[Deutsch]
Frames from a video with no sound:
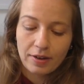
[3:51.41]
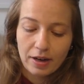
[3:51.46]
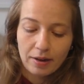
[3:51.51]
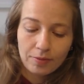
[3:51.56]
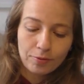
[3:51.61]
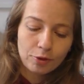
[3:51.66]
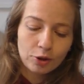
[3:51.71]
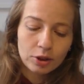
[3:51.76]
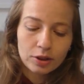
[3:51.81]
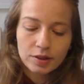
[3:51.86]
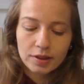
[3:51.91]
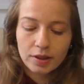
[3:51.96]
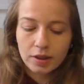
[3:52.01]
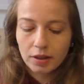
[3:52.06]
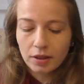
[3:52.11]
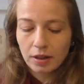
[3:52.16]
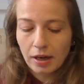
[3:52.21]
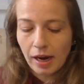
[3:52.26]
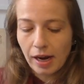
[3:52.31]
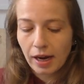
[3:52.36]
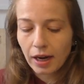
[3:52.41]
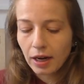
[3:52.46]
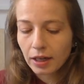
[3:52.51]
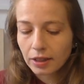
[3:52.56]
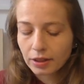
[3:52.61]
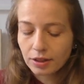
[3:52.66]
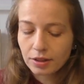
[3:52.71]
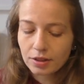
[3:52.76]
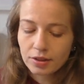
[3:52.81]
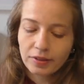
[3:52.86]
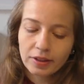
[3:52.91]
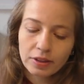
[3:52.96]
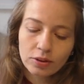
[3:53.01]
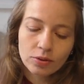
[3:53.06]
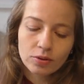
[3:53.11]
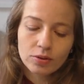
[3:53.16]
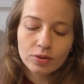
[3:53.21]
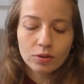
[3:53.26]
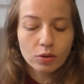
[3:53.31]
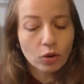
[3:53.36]
war am
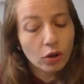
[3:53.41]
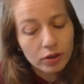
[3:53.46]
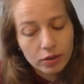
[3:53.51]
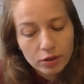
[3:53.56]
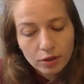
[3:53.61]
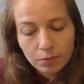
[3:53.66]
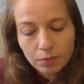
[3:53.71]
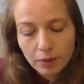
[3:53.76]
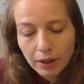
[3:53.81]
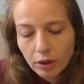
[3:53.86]
14.08.2019